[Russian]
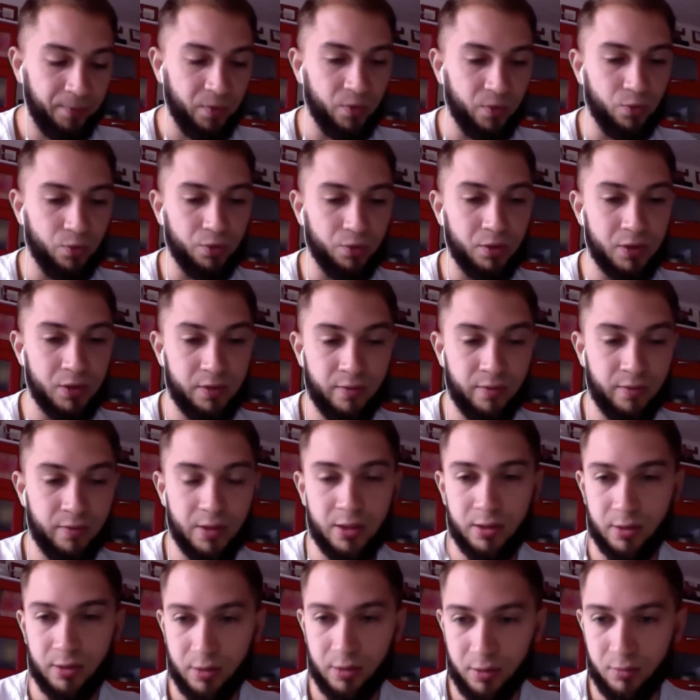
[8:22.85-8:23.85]
Вот.
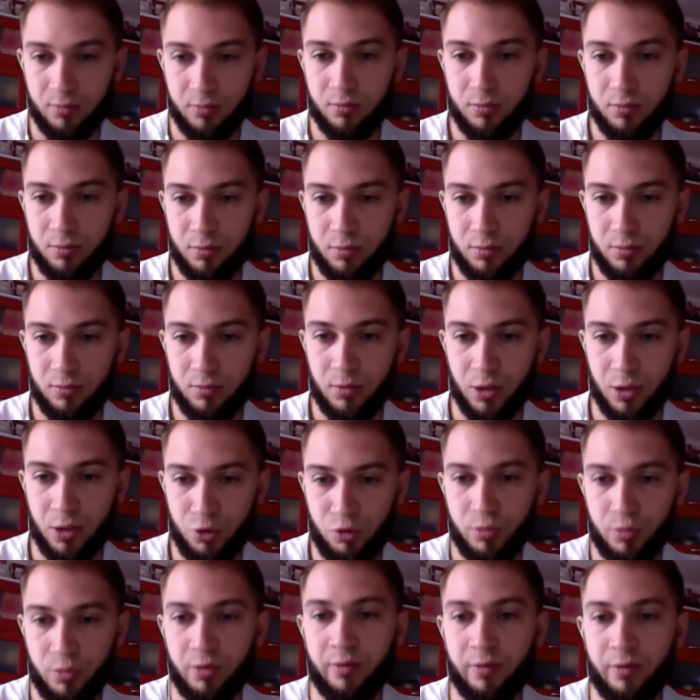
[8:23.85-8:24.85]
Соответственно, о
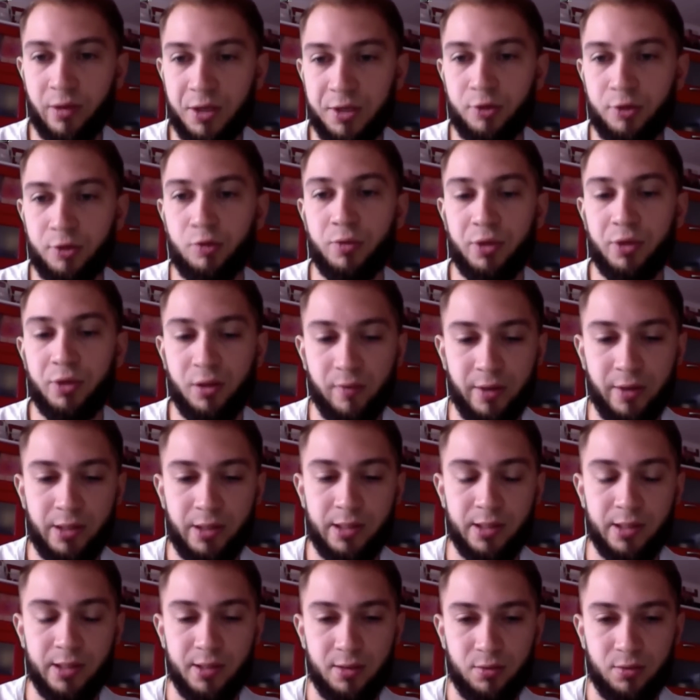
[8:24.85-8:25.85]
чем договорились, о том и
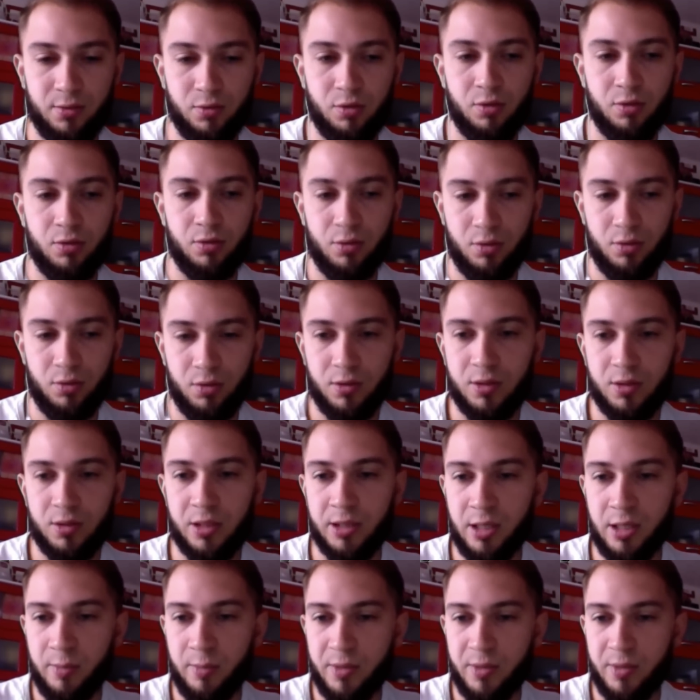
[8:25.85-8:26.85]
договорились. Но и
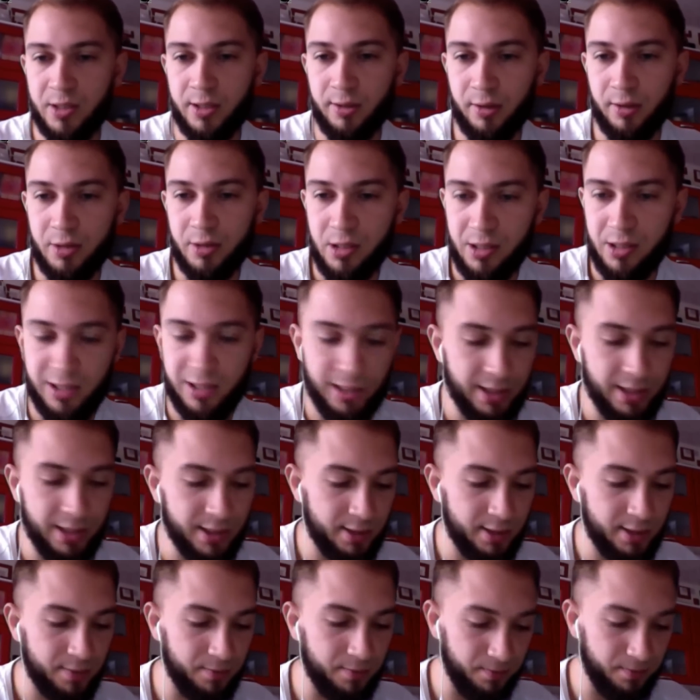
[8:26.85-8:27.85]
сидеть без дела
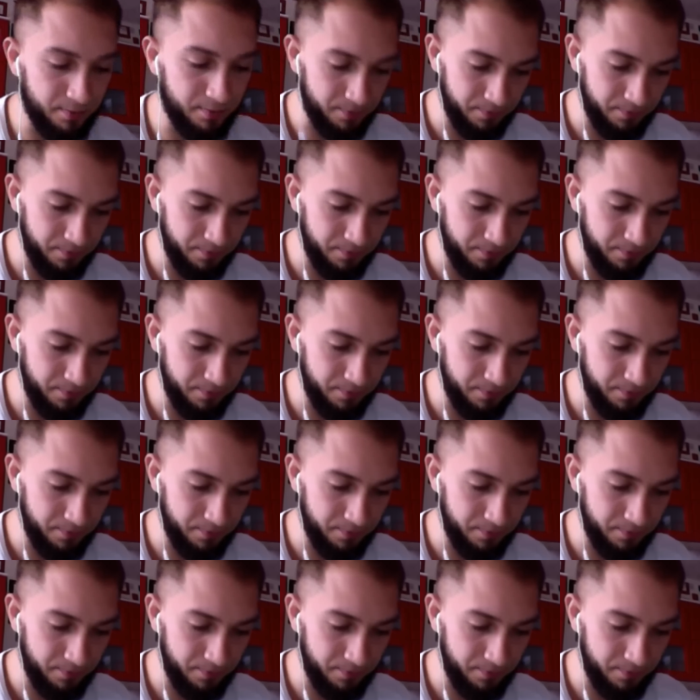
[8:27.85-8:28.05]
неинтересно.